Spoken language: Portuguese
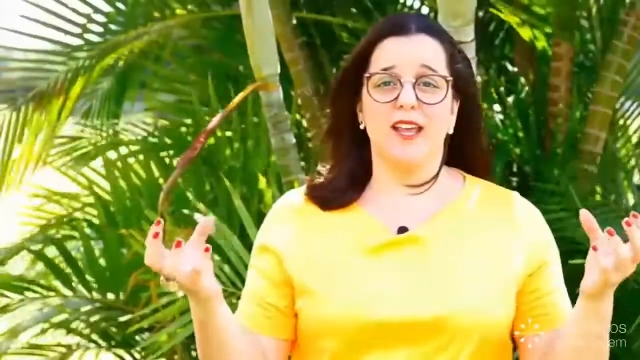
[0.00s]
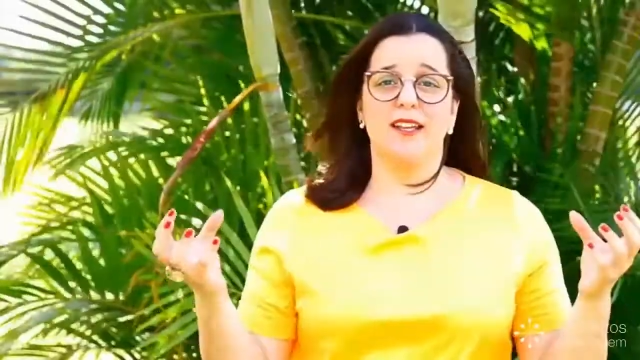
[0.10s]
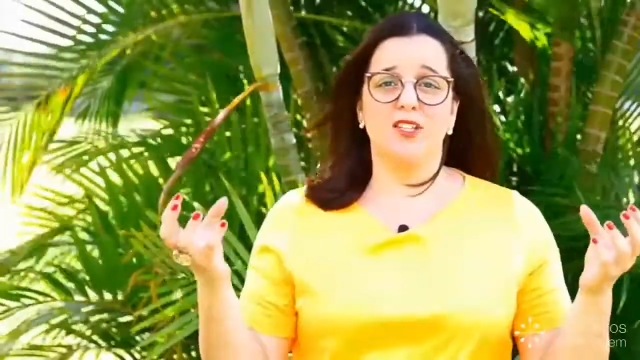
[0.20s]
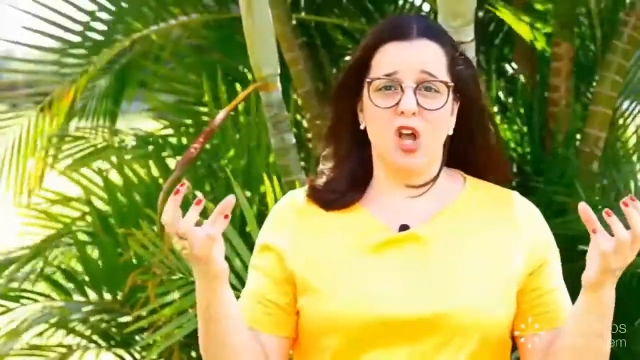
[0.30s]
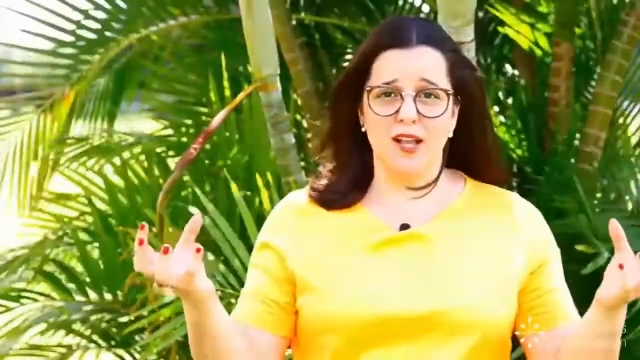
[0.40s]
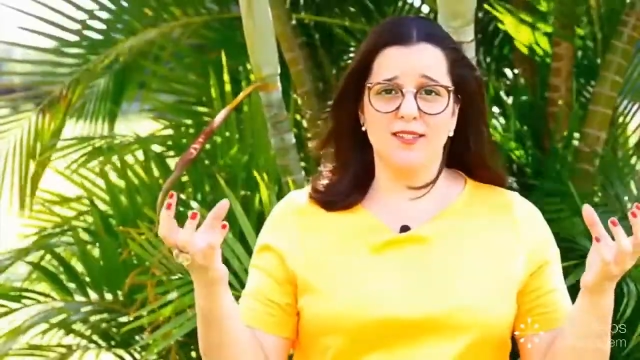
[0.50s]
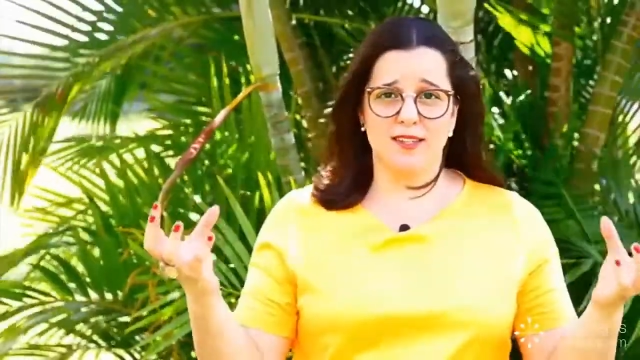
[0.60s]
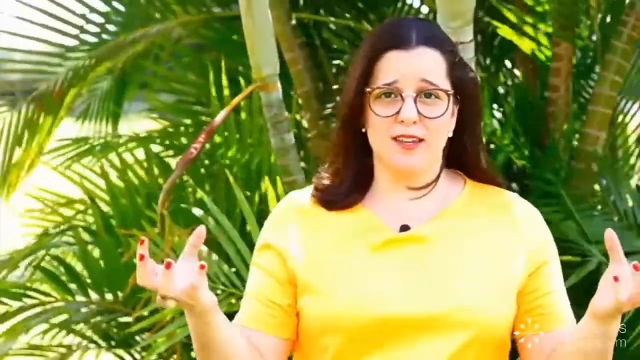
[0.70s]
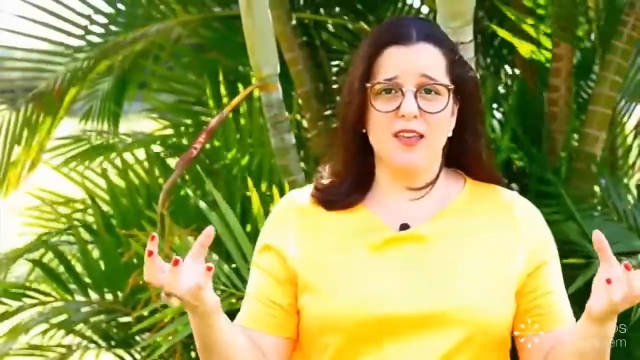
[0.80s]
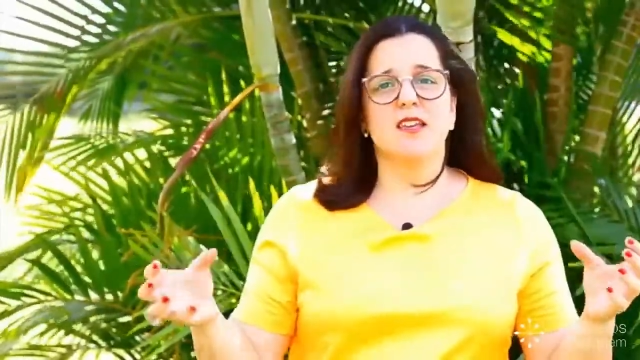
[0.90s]
E é só
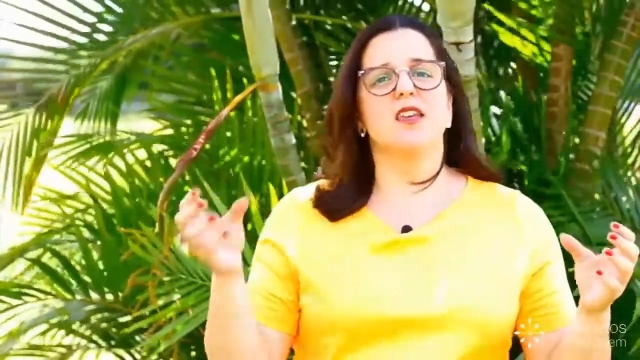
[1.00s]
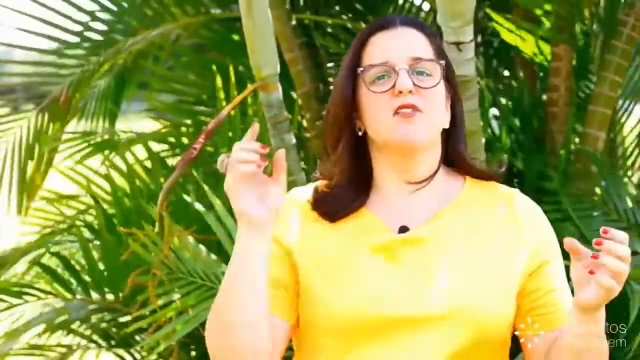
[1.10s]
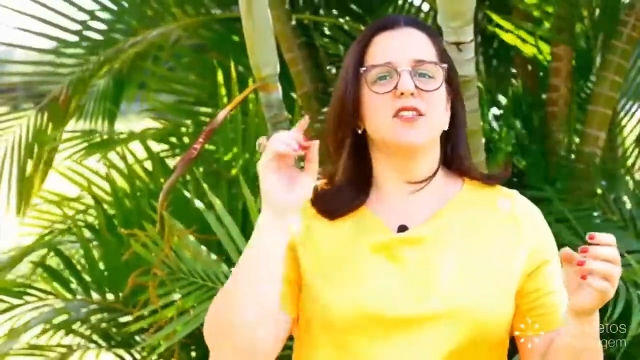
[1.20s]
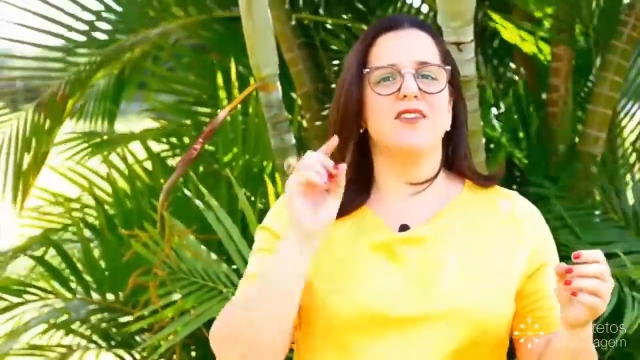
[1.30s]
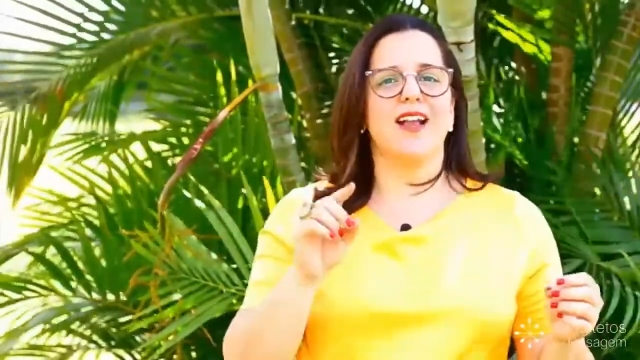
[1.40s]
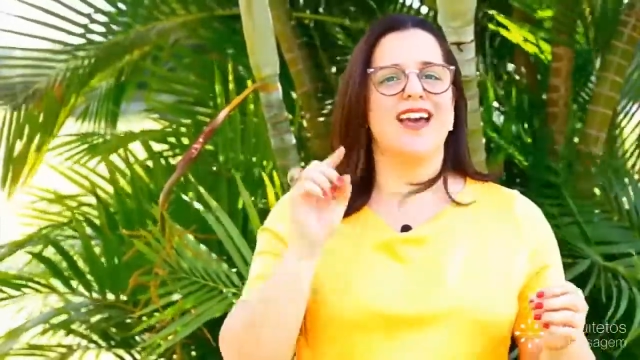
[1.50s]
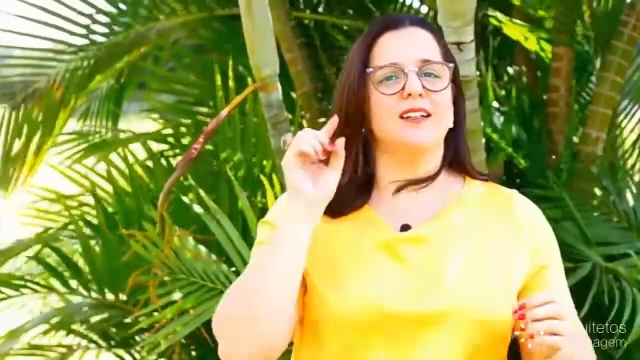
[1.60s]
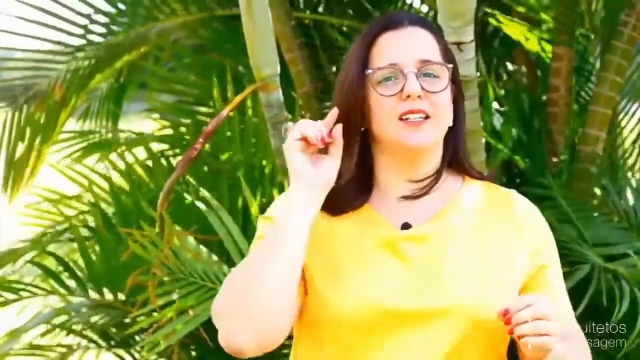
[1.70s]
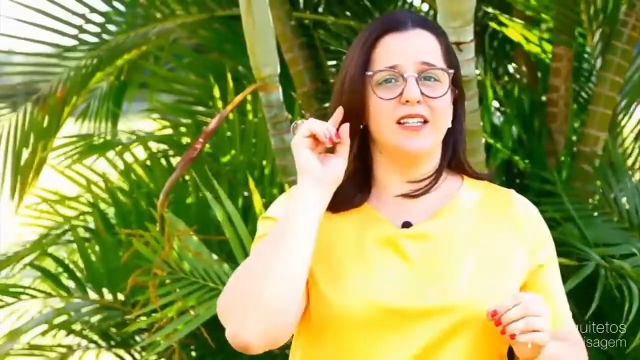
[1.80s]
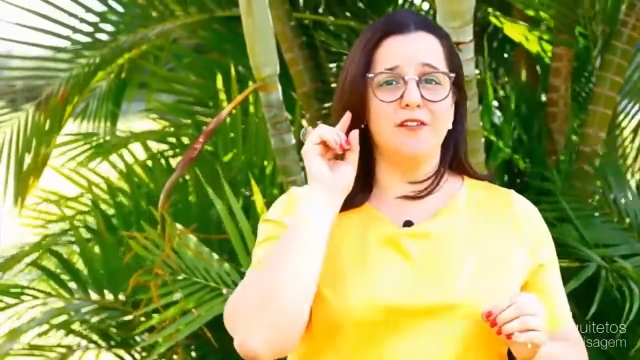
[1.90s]
assim que você vai
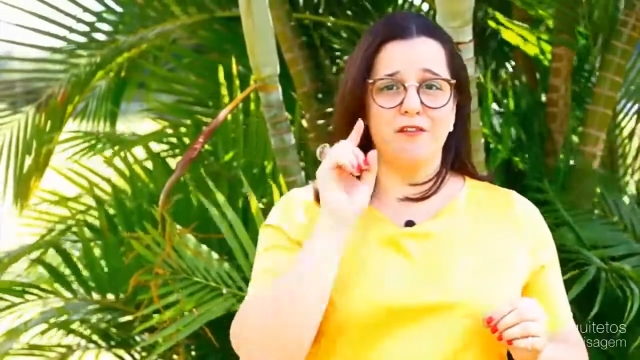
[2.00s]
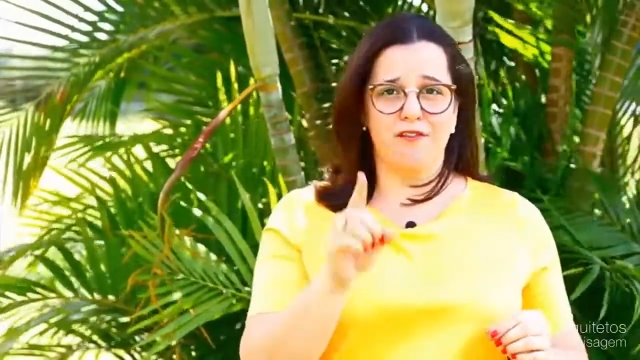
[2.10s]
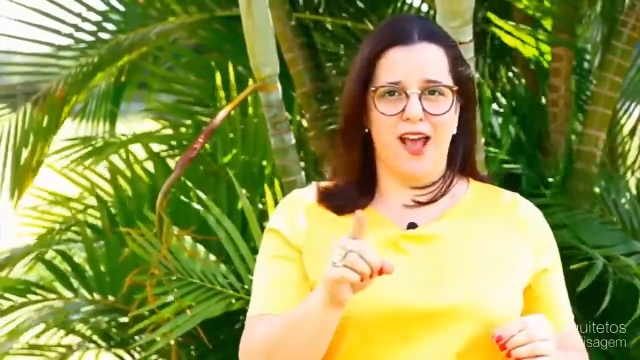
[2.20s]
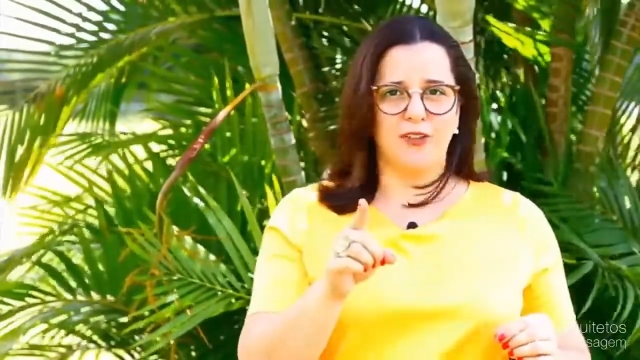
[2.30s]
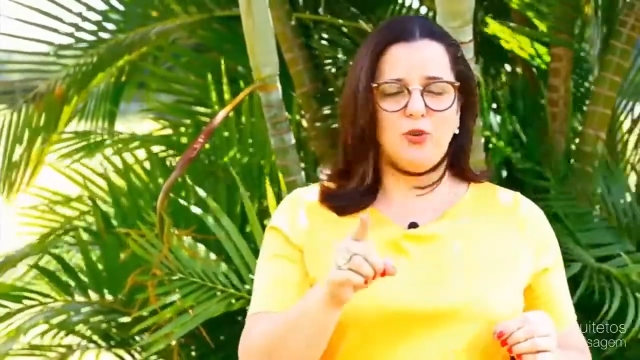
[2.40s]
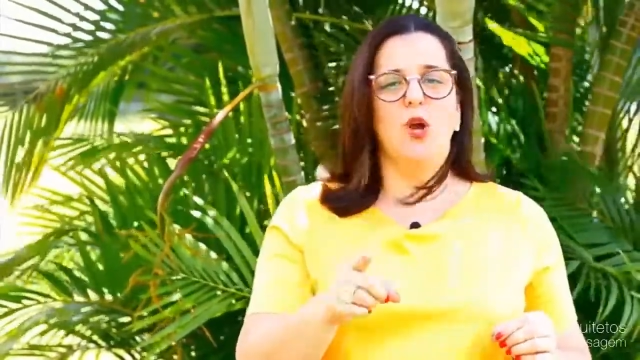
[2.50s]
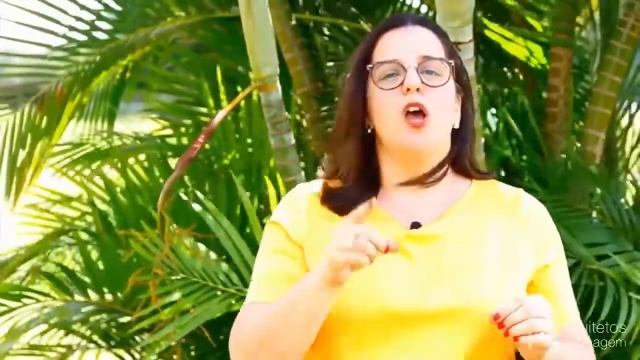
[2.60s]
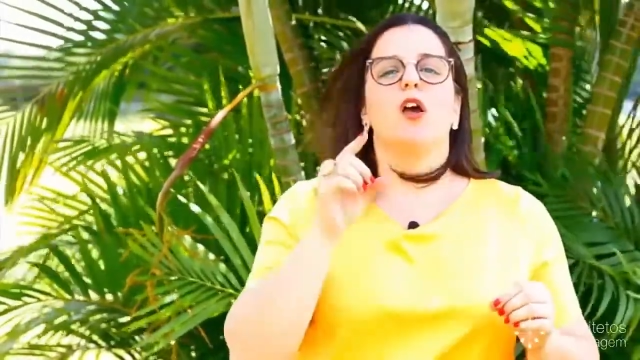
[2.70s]
garantir de fato